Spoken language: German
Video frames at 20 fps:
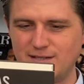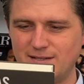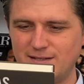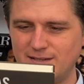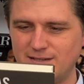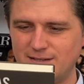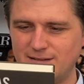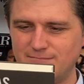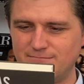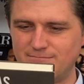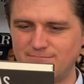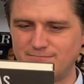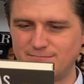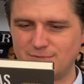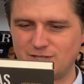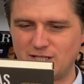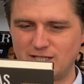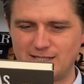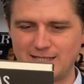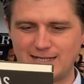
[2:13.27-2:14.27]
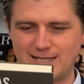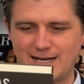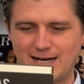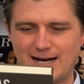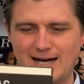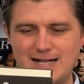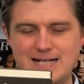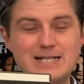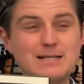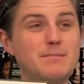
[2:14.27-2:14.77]
ähm, Jessica
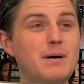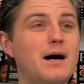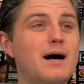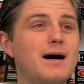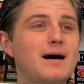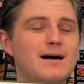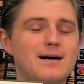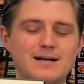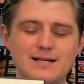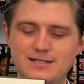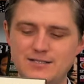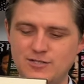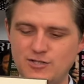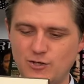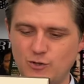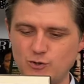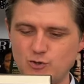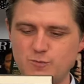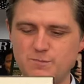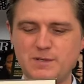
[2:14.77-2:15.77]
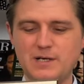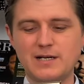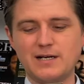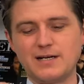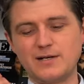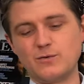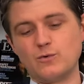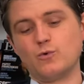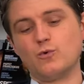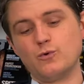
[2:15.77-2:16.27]
Alba als
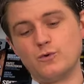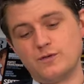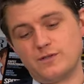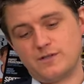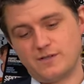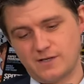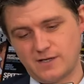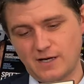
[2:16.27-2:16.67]
Schauspielerin und